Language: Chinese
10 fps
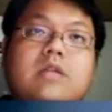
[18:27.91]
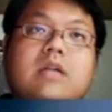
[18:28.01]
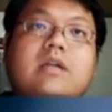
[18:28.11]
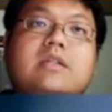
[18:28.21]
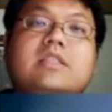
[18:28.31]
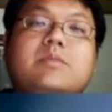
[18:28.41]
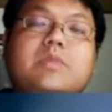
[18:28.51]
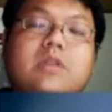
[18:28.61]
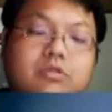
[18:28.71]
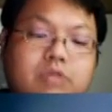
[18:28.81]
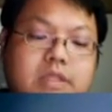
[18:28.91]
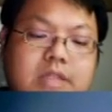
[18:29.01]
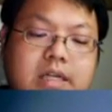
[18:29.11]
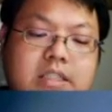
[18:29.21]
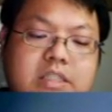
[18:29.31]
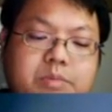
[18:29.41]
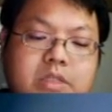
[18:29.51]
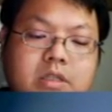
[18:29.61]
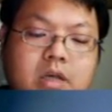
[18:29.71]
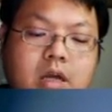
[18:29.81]
商业机密哈，所以商业机
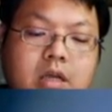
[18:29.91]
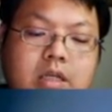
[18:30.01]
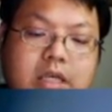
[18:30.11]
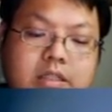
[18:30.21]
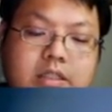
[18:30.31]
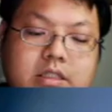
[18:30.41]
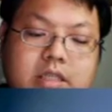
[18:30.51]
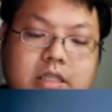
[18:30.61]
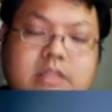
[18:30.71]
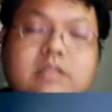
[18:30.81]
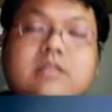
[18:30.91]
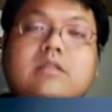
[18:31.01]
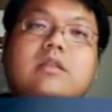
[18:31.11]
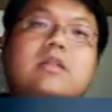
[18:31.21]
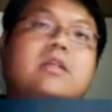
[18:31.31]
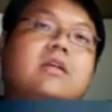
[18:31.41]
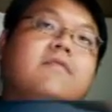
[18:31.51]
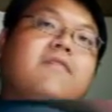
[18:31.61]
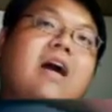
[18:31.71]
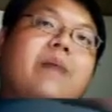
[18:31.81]
密也是也是一
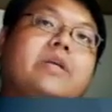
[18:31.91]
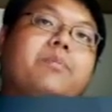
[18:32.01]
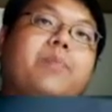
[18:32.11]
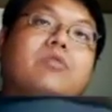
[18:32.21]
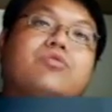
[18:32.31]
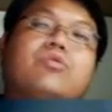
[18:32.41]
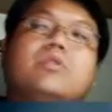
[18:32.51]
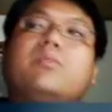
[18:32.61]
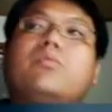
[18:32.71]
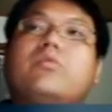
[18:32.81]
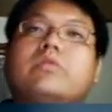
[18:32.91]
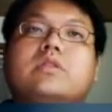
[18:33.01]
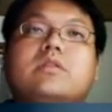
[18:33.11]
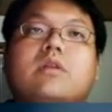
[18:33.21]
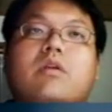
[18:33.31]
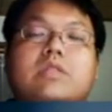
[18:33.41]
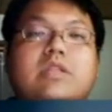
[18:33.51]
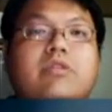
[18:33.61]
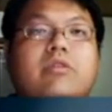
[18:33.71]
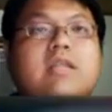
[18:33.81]
个发明保存的模式哈。我
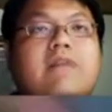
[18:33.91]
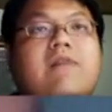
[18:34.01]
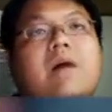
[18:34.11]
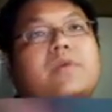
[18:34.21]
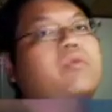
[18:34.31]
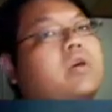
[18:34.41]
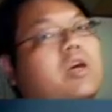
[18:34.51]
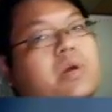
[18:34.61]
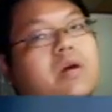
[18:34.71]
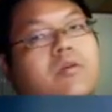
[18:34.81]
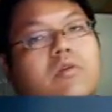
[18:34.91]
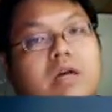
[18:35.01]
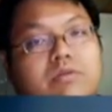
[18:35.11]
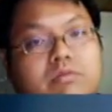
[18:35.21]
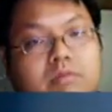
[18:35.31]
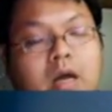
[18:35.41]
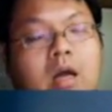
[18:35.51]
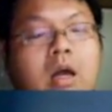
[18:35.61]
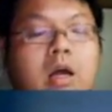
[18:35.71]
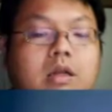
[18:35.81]
今天有一项发明，我也可以不要公开出来，
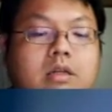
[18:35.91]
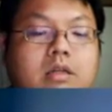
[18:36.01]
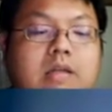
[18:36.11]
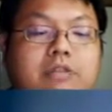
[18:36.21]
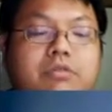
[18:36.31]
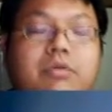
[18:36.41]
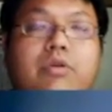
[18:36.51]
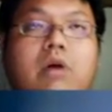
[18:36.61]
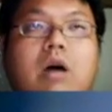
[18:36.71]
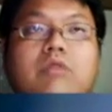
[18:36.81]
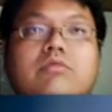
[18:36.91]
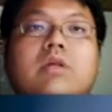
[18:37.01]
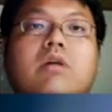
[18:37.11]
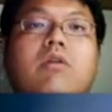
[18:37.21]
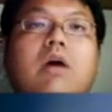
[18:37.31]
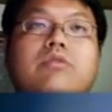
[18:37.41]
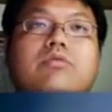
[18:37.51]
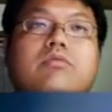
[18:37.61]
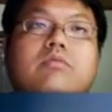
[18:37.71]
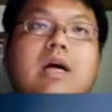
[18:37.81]
可是它就会有好处跟坏
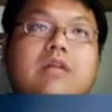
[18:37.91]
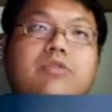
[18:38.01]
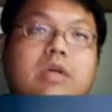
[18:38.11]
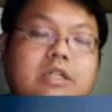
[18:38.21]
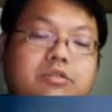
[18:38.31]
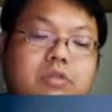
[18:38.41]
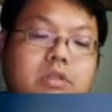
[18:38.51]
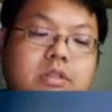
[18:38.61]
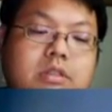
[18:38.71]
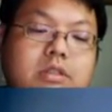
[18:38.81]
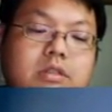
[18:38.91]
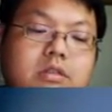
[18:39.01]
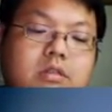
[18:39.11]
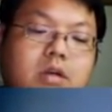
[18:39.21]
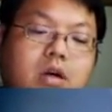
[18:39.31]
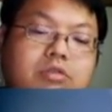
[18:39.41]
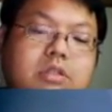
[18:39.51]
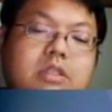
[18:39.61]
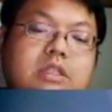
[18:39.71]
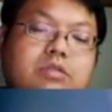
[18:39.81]
处。那专利权是啊，
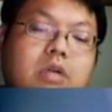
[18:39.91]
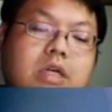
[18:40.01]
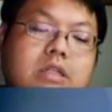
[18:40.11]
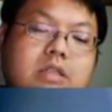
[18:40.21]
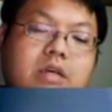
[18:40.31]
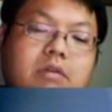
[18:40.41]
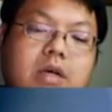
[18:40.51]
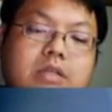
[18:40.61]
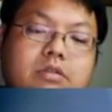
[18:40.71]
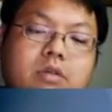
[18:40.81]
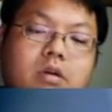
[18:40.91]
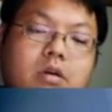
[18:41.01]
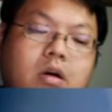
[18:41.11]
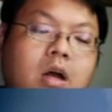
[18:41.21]
去申请专利是另外一种，